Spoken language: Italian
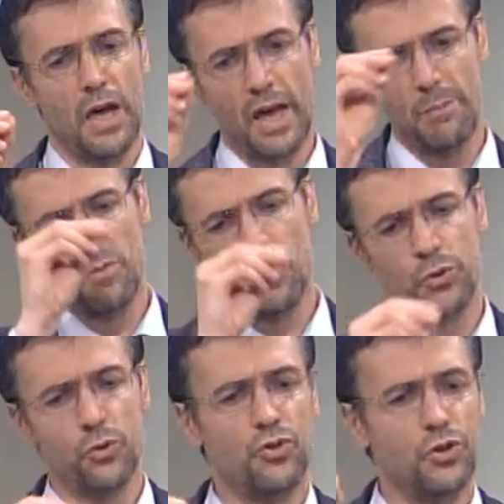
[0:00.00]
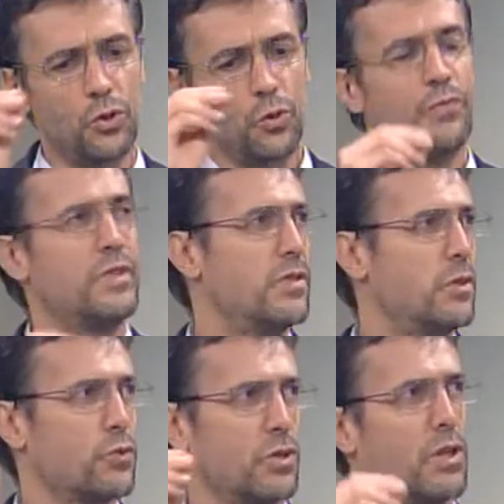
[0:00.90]
e abbiamo questo circolo
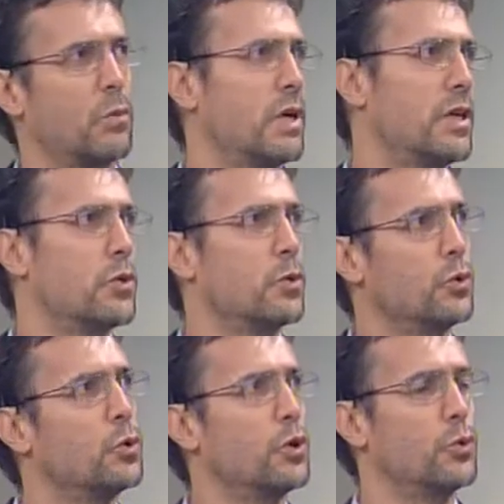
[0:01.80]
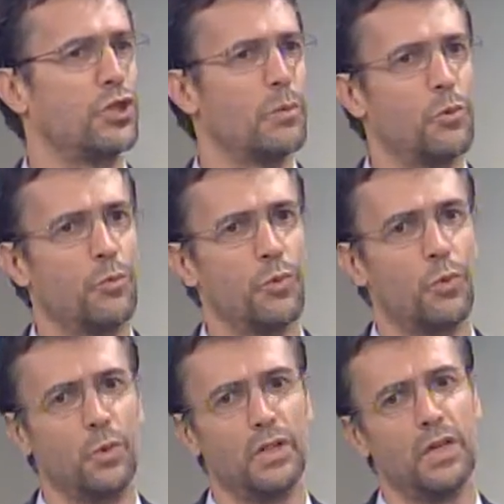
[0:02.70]
vizioso nel quale non, non ne usciamo
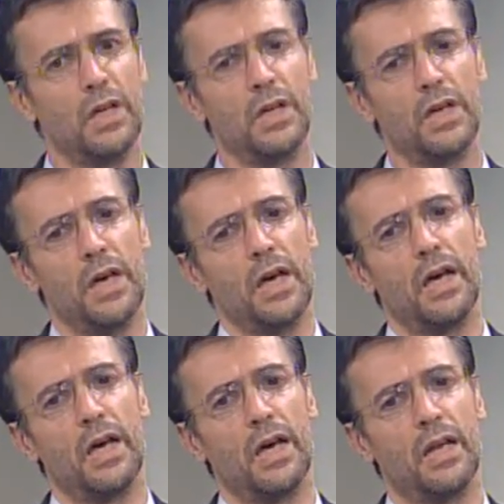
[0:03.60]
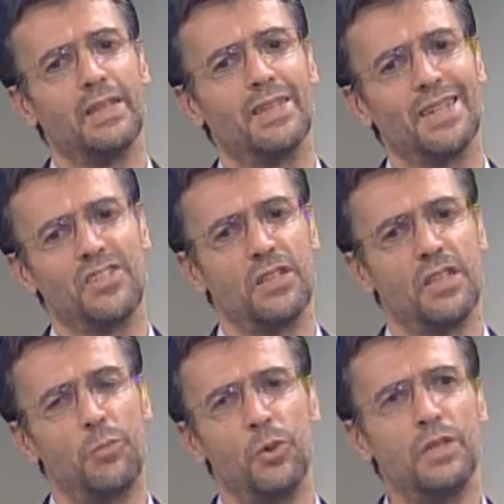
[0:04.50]
più, quindi eh,
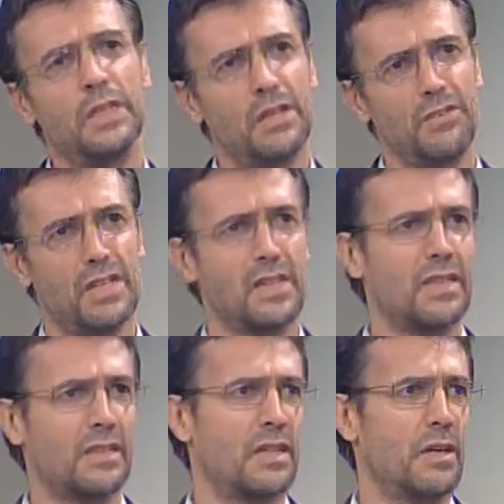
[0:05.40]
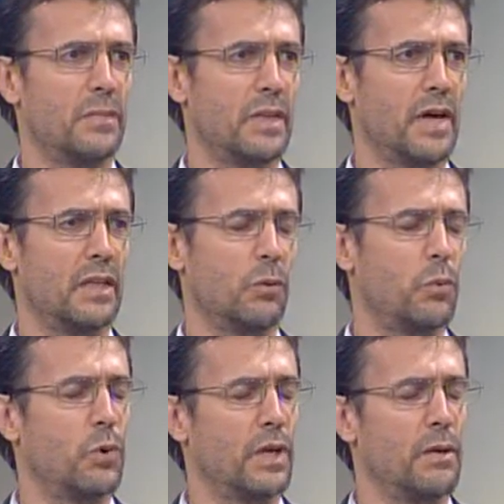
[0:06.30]
l'agenda politica viene dettata da, da, da,
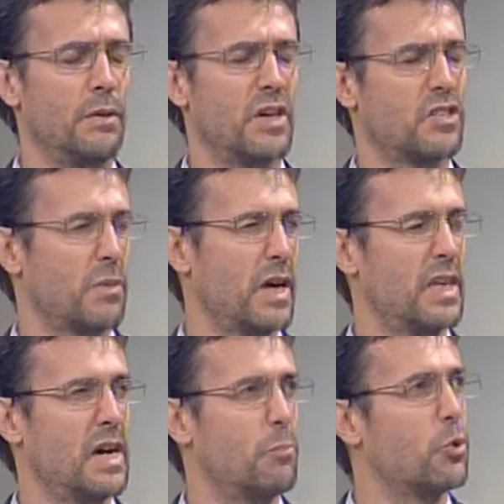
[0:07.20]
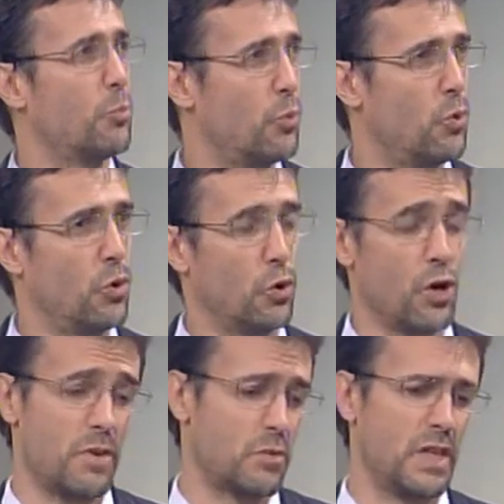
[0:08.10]
quello che i mass media propongono,
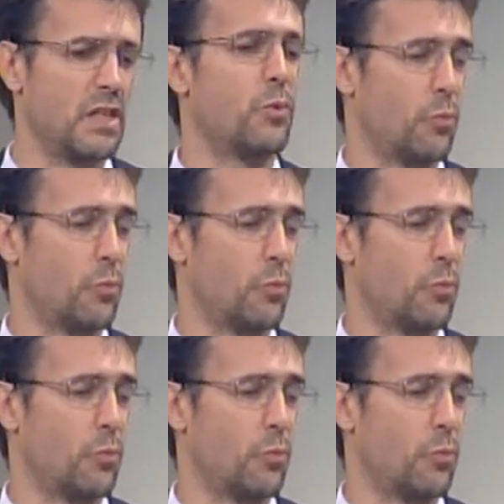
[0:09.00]
i mass media